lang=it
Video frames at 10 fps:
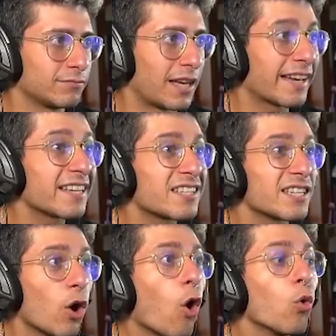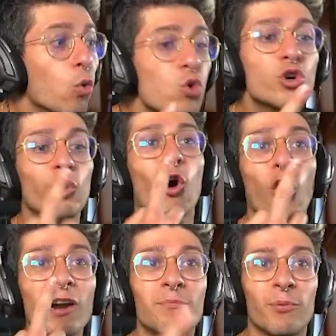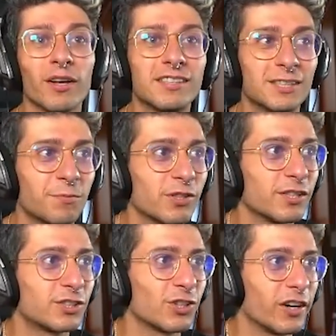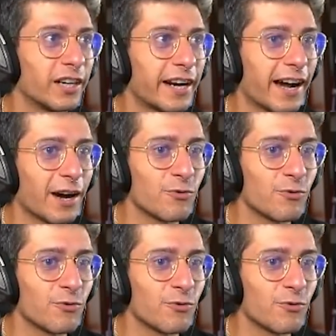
Anche se ho un colpo a disposizione, raga,